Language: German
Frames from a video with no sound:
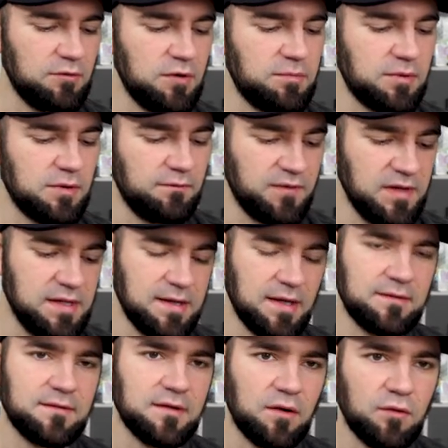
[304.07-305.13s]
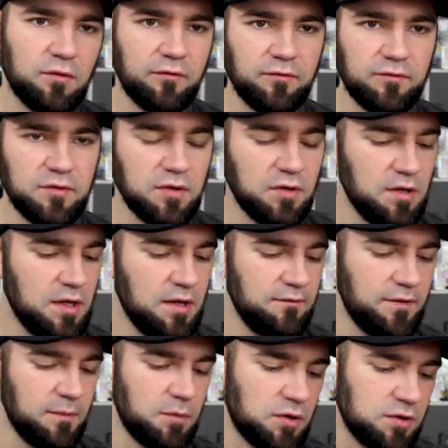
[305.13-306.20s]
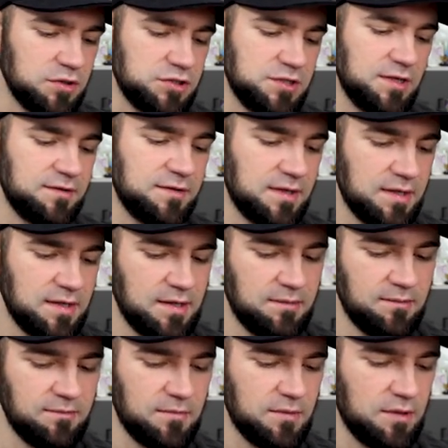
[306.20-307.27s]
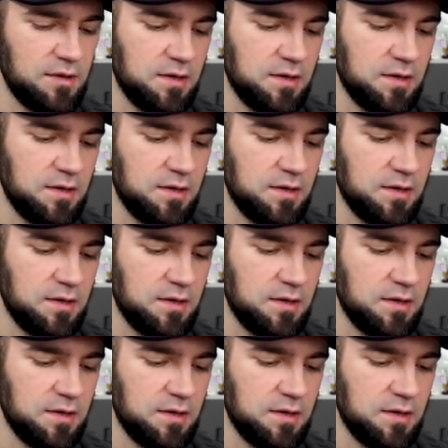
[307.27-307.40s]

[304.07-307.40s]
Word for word: ein Reprint wie jetzt auch für Verborgenes Schicksal im,